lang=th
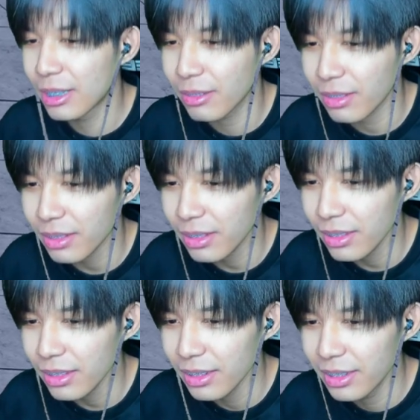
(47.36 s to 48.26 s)
สวัสดีค
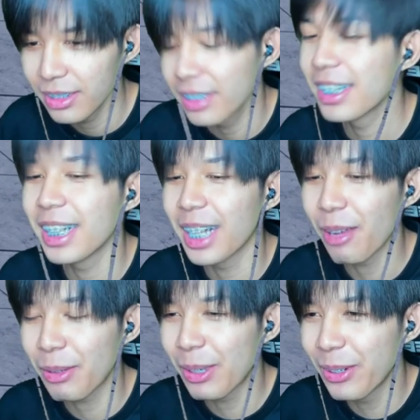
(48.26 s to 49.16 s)
รับครั
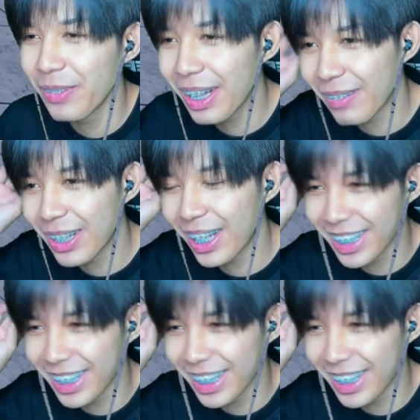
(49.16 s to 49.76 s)
บทำไมคุณไม่หลับไม่นอน